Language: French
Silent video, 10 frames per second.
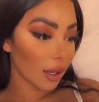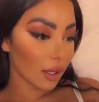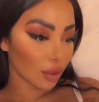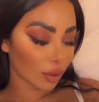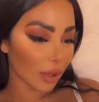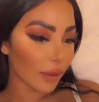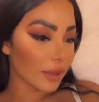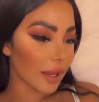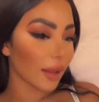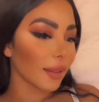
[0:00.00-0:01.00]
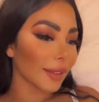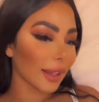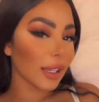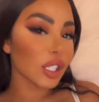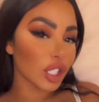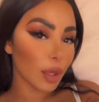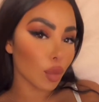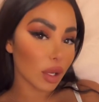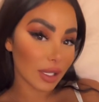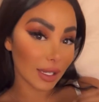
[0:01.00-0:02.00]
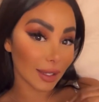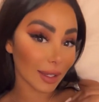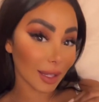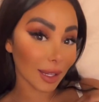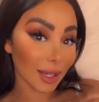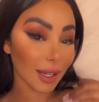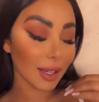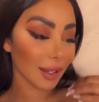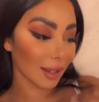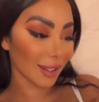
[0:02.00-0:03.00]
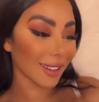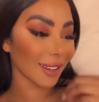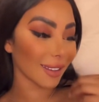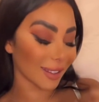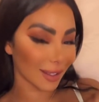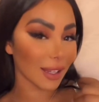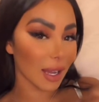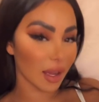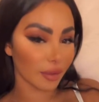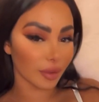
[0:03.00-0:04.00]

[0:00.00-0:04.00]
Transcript: Genre là, vous êtes rentrés chez moi. C'est très, très, très grave.